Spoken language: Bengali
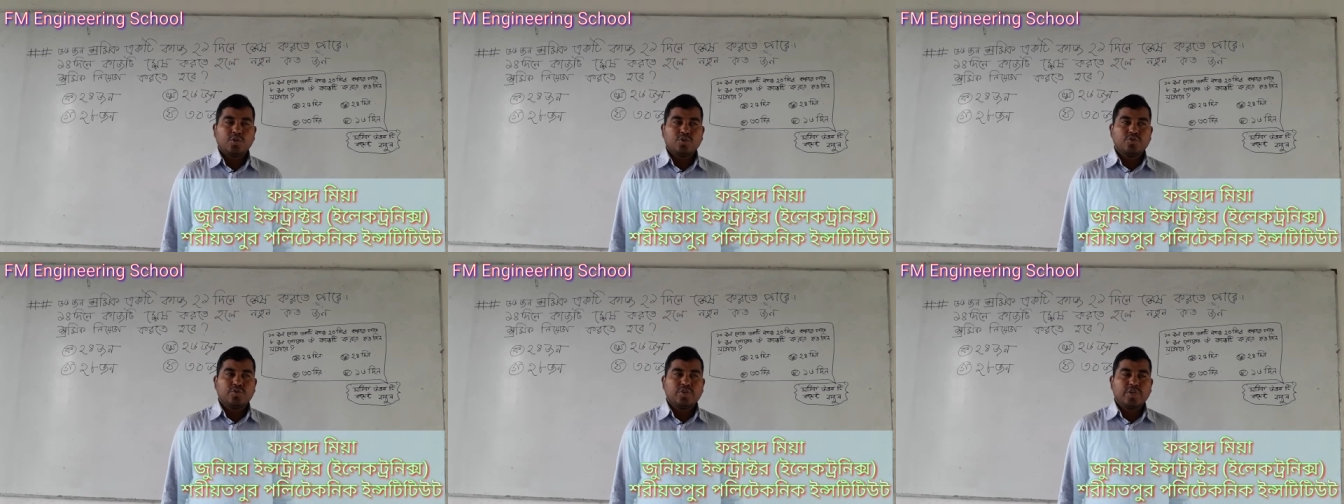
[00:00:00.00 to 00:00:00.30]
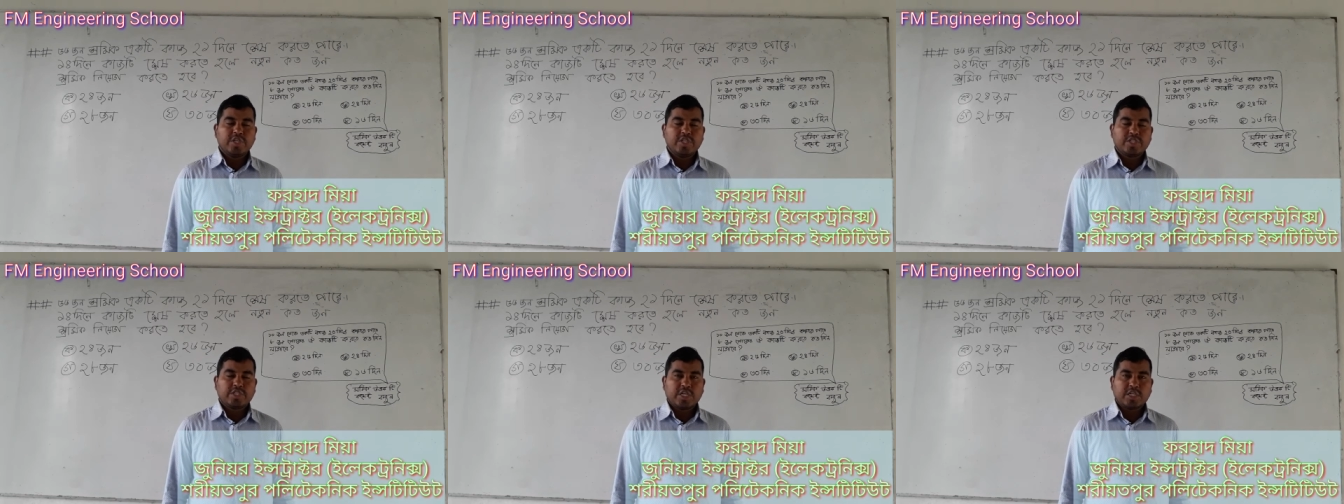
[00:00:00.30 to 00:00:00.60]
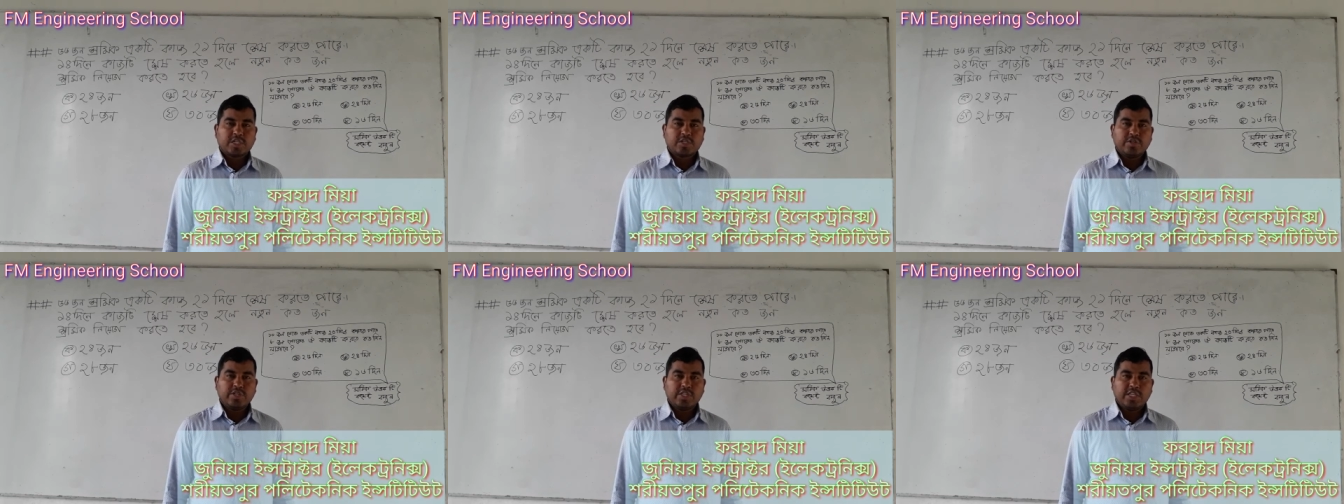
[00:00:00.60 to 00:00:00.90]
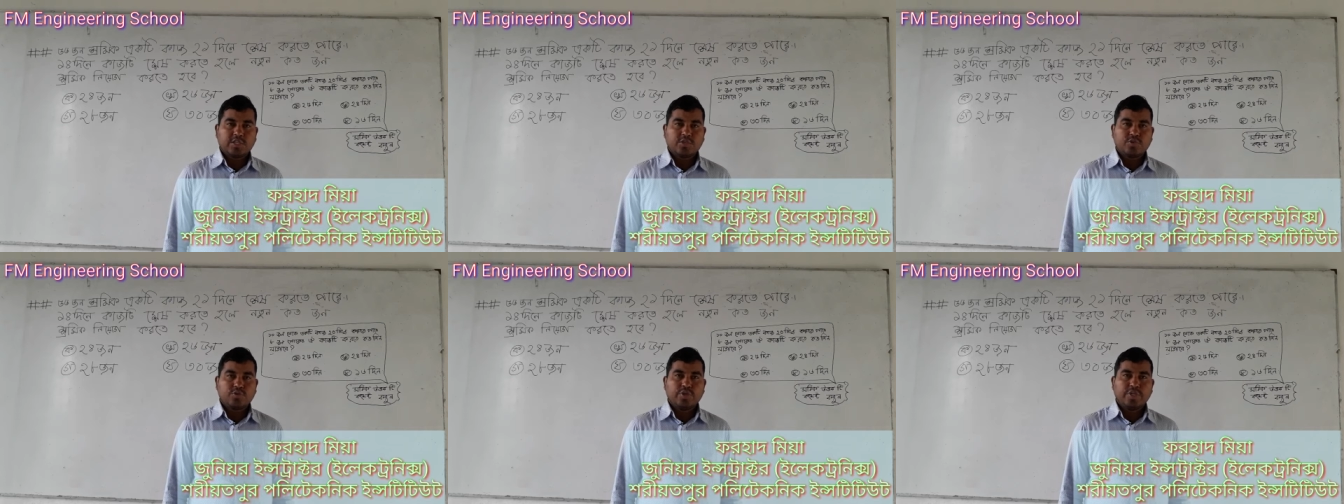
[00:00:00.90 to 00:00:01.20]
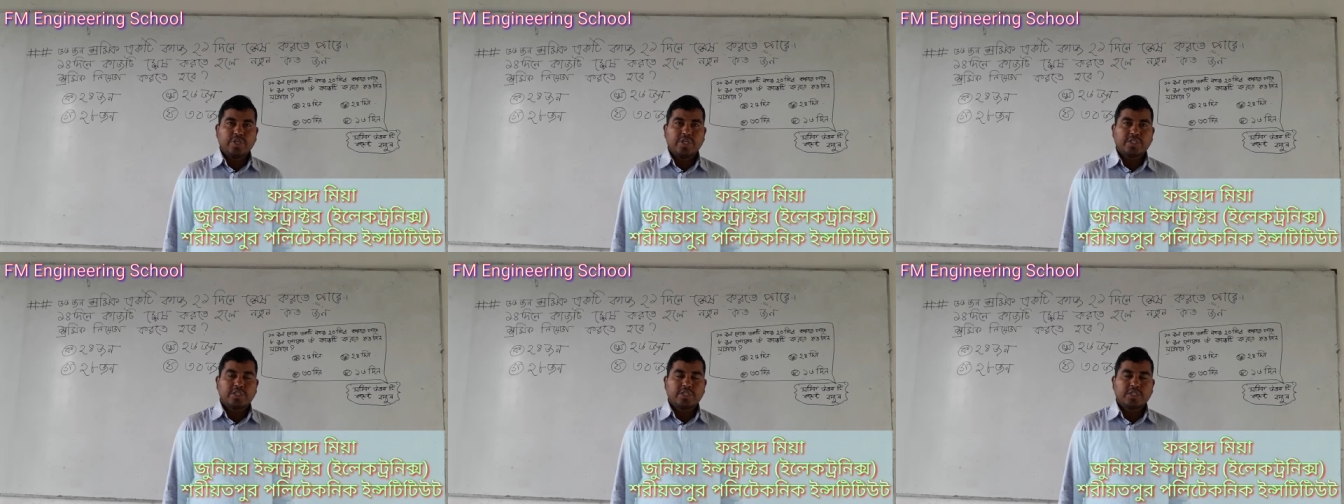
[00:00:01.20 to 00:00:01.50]
জুনিয়র ইনস্ট্রাক্টর
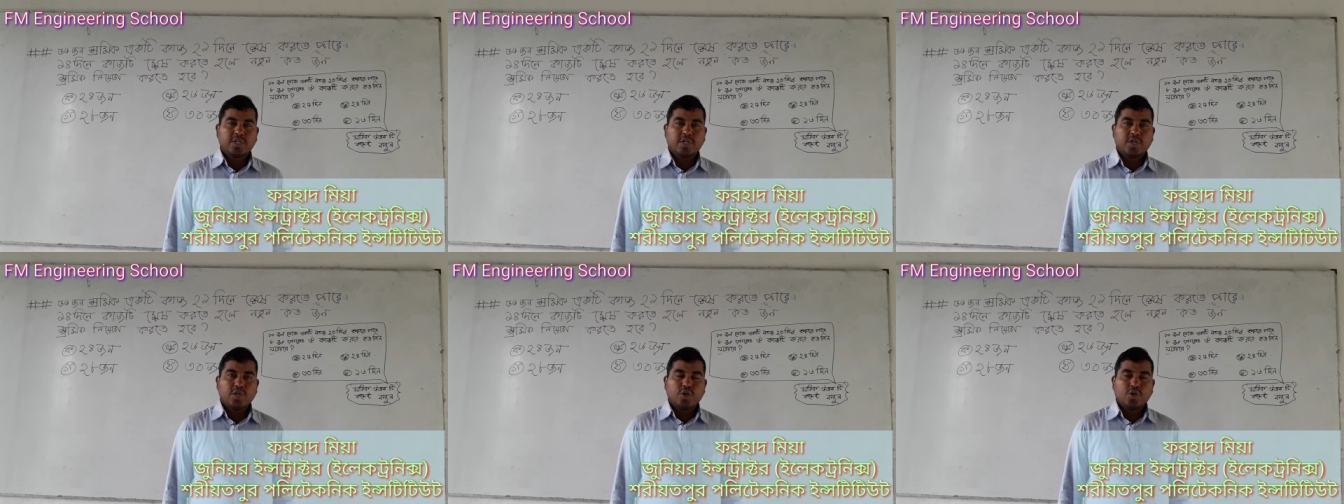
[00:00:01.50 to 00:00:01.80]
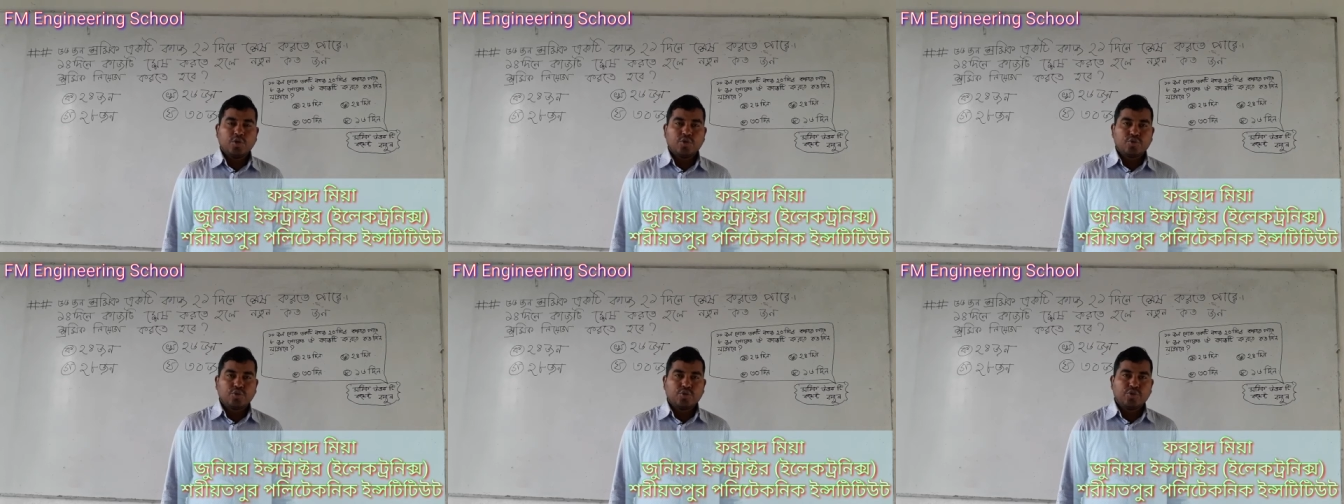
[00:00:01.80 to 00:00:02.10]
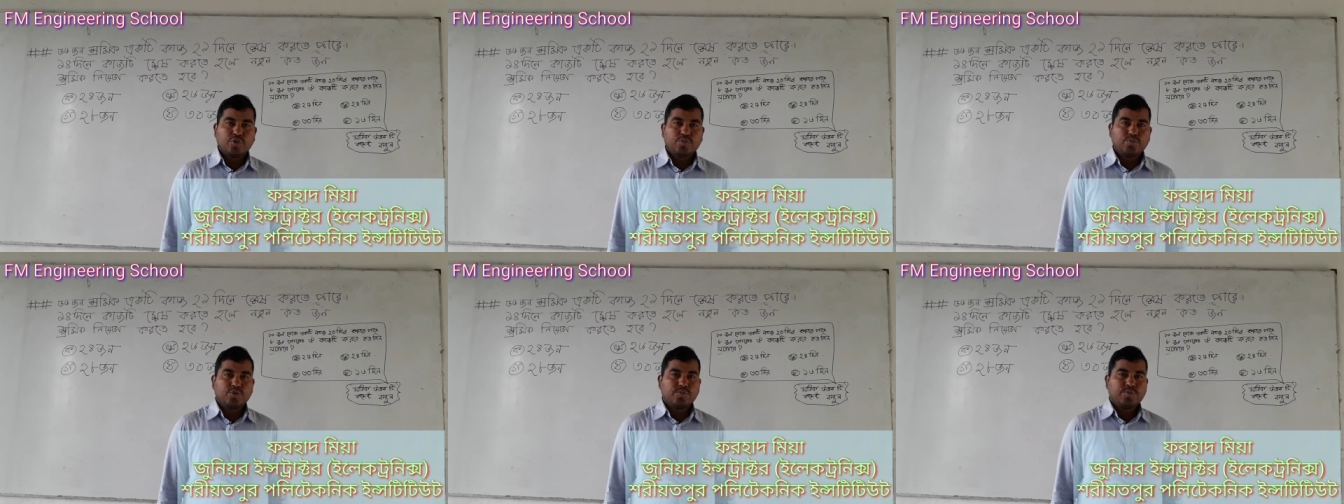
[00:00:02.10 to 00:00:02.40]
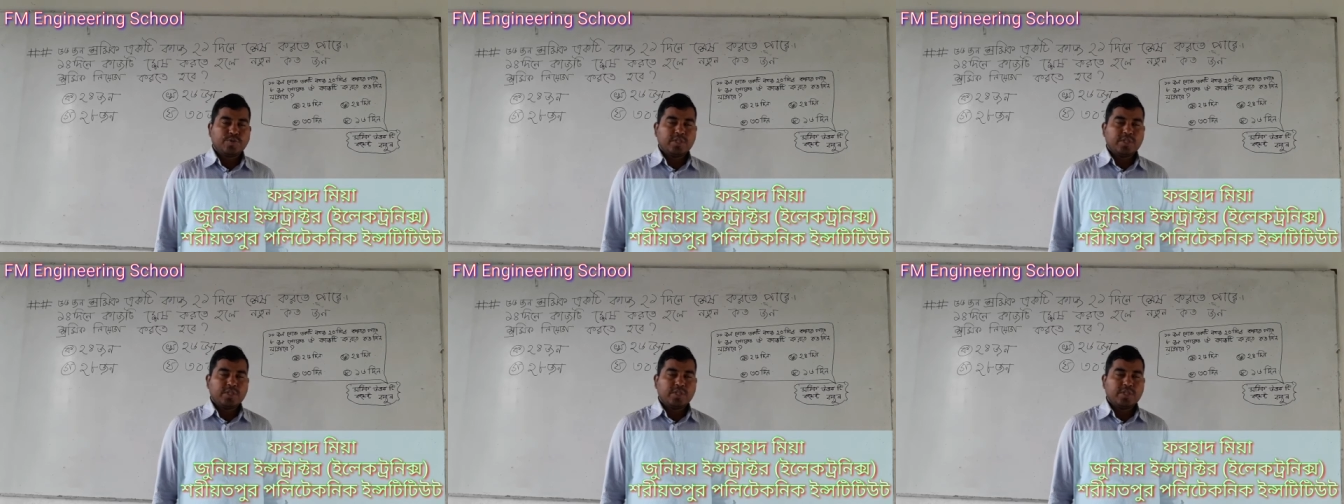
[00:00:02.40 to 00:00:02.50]
ইলেকট্রনিক্স শরীয়তপুর